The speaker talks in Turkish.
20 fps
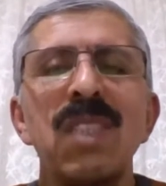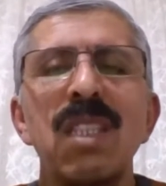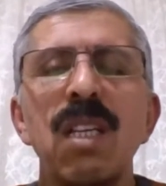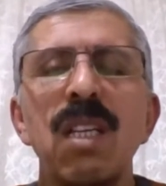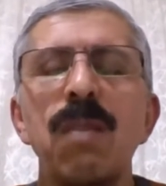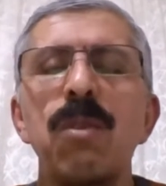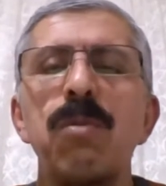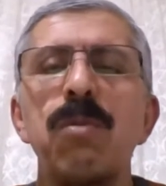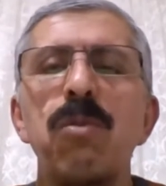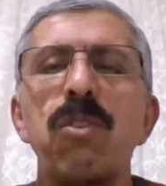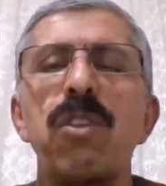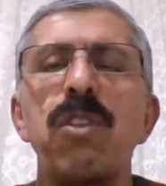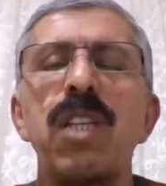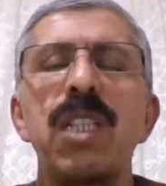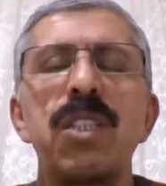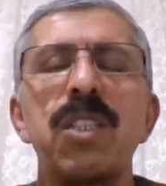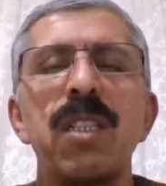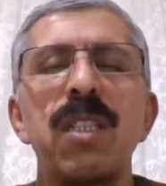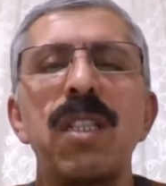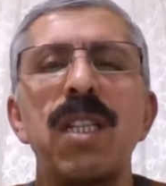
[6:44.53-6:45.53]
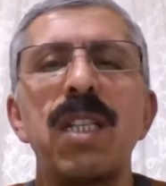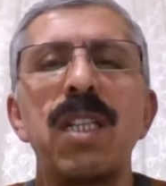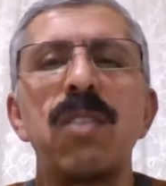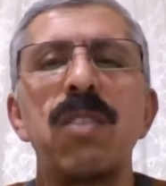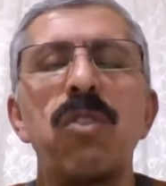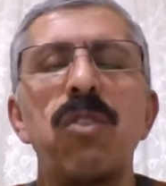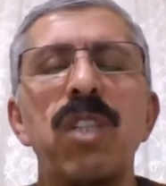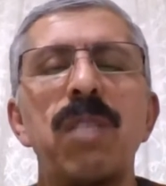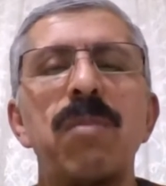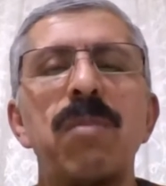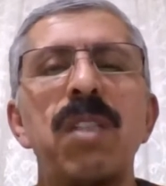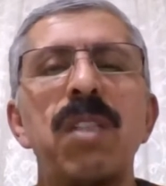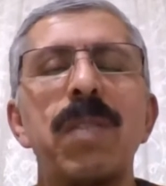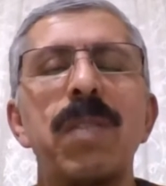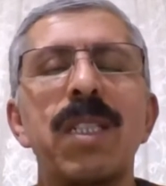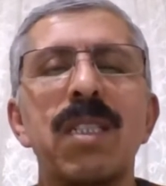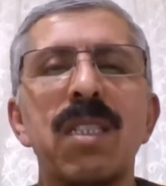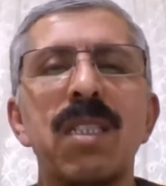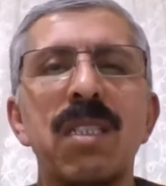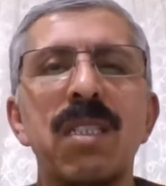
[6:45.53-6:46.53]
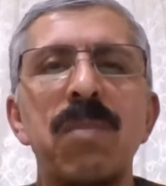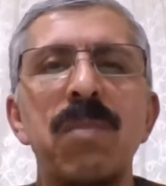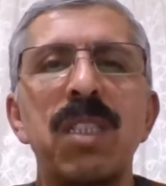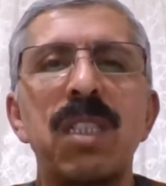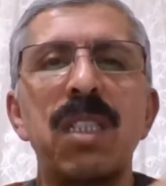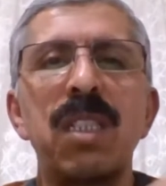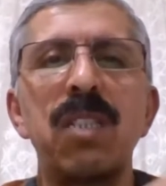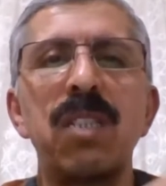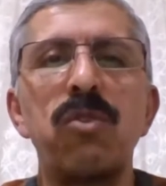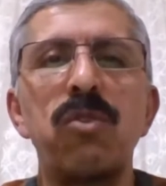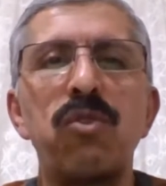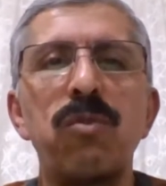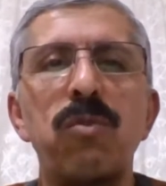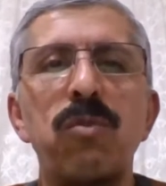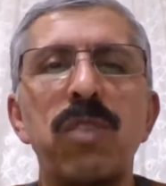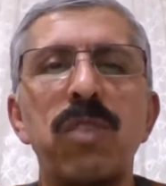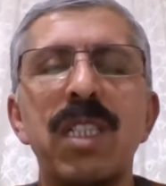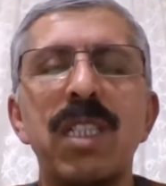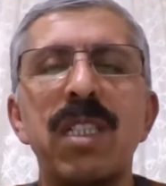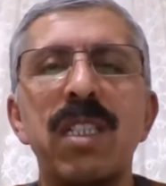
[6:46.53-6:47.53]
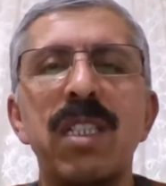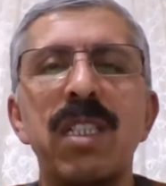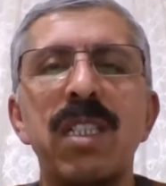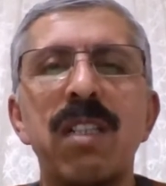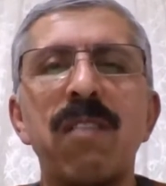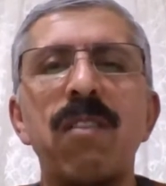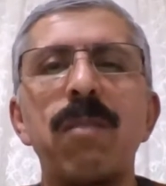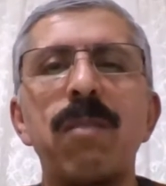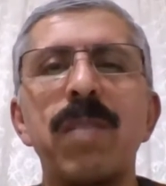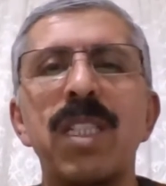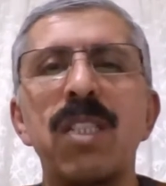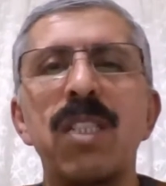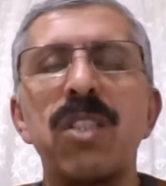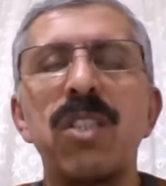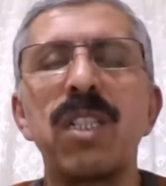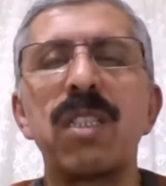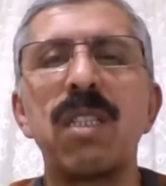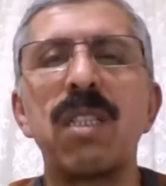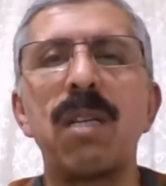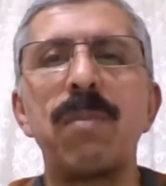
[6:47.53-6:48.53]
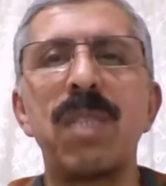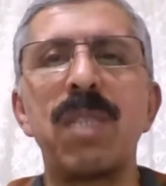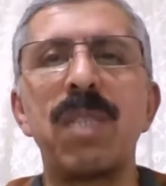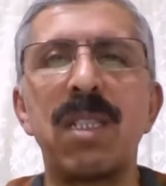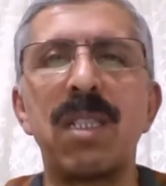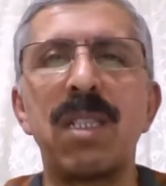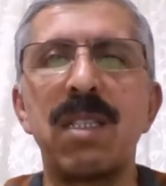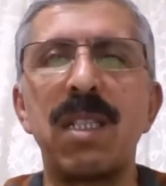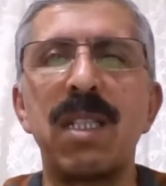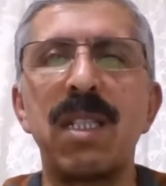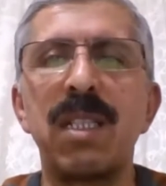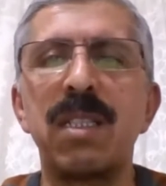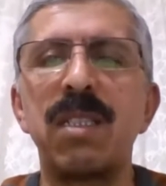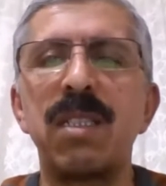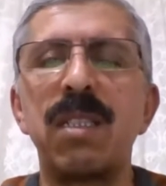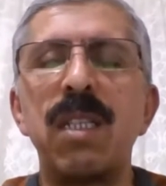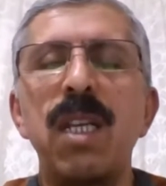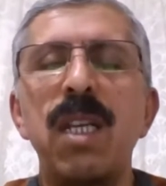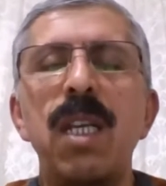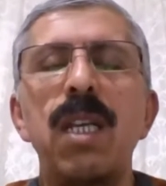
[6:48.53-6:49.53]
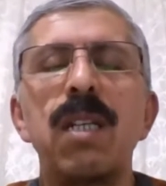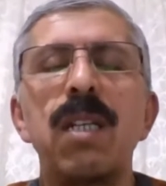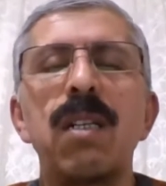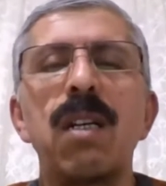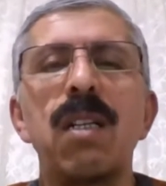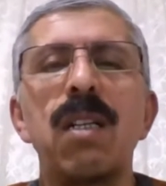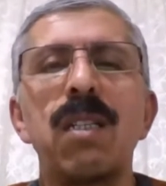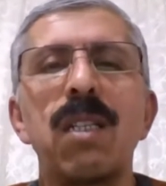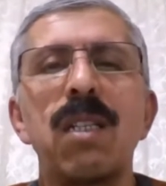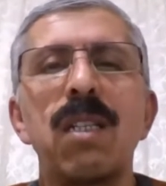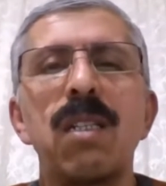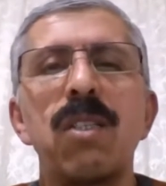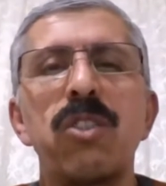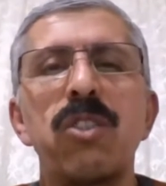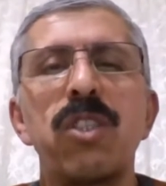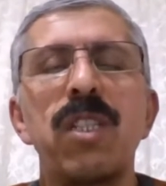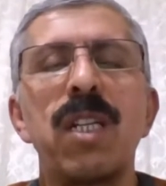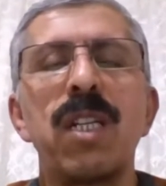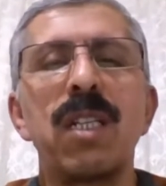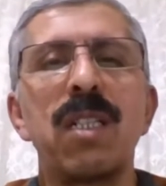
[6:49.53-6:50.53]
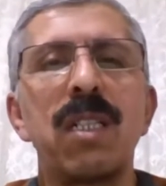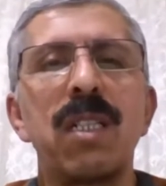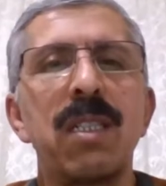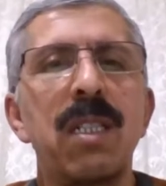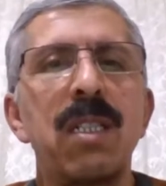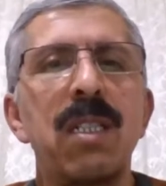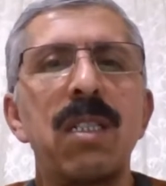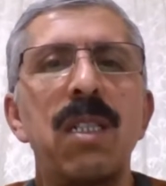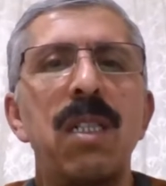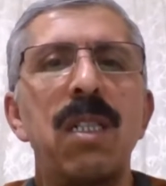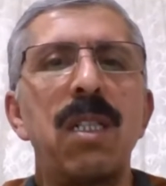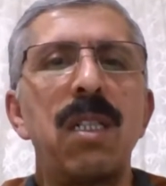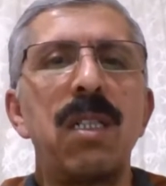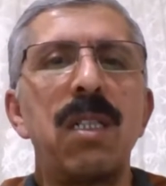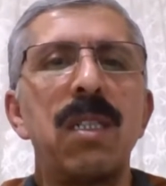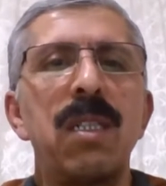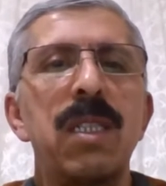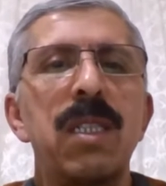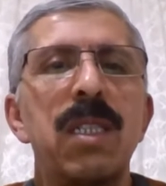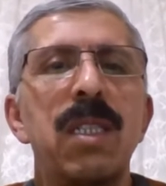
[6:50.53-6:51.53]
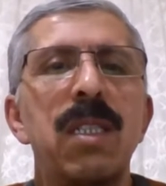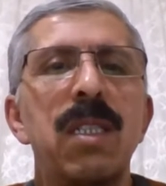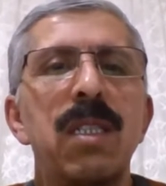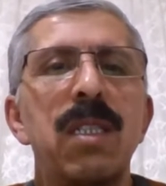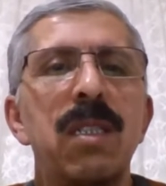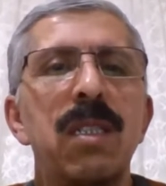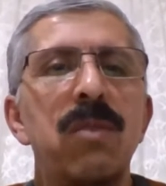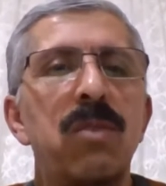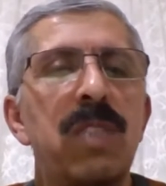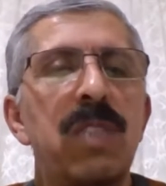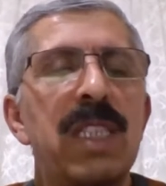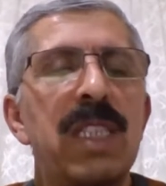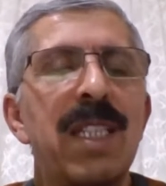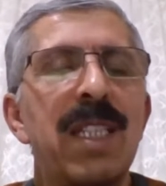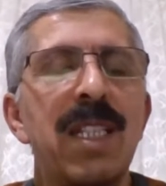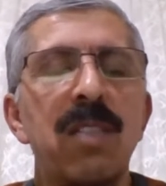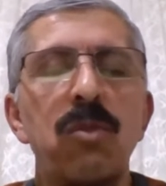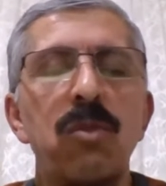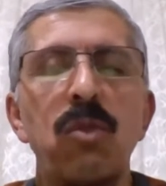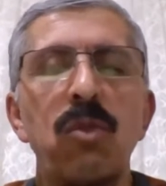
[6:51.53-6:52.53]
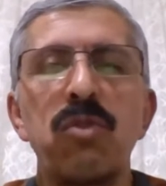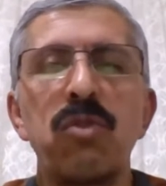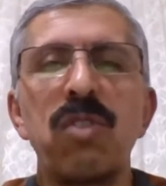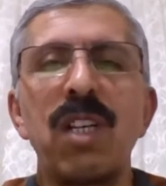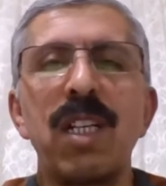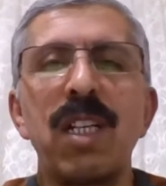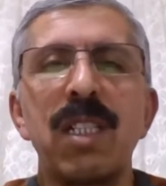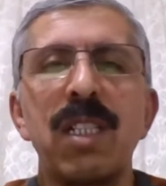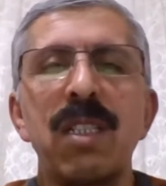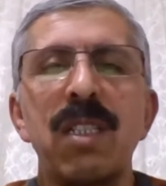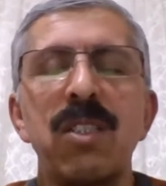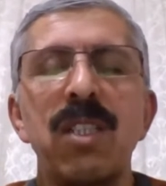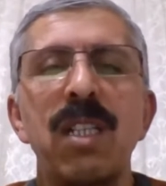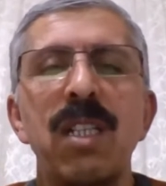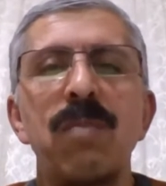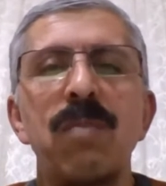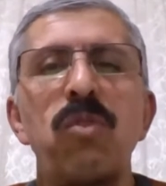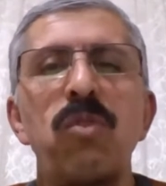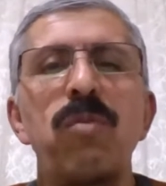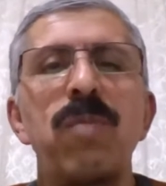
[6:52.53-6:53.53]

Tabii bu eleştirilerin önemli bir kısmı ki Cumhuriyet'le devam edecek tam medreselerin kaldırılışına kadar e, giderek dozu artacak.